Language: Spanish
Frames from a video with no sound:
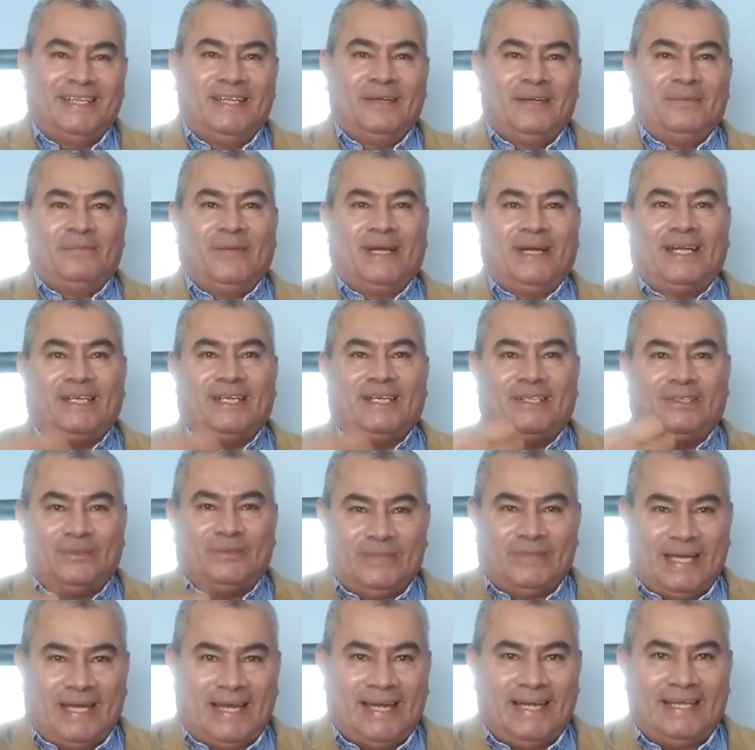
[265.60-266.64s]
para
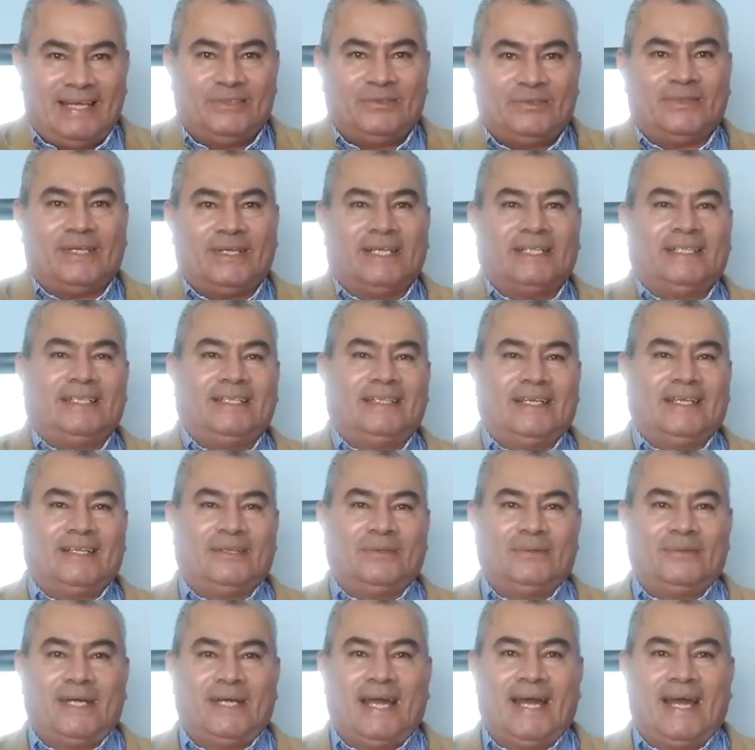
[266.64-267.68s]
ayudarle a su
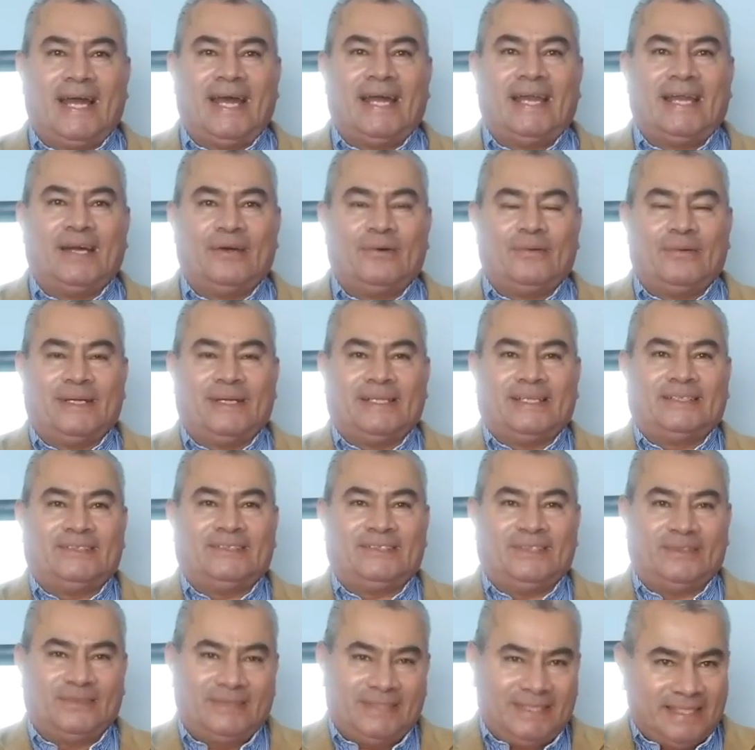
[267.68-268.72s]
candidatura a la
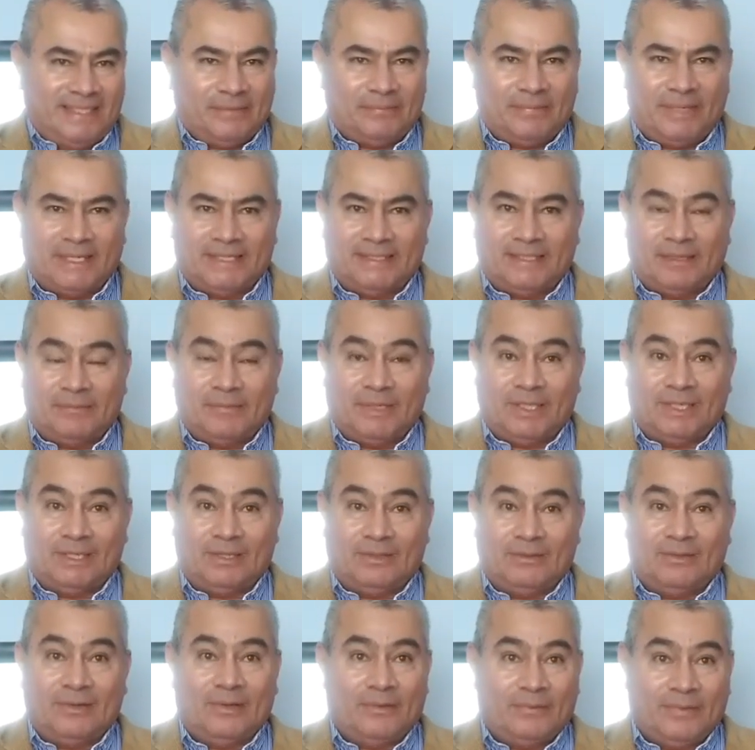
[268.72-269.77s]
gobernación del
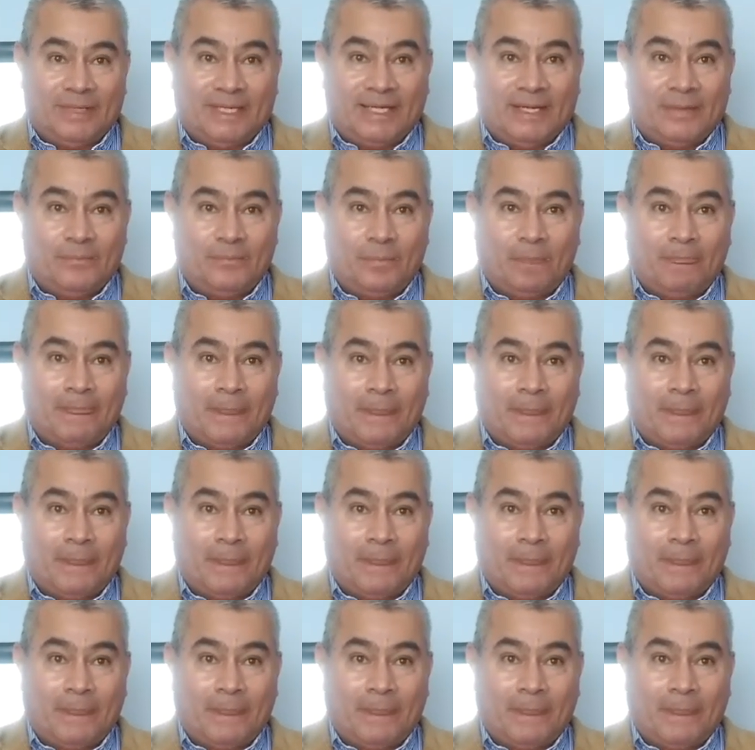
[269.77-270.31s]
departamento del Huila.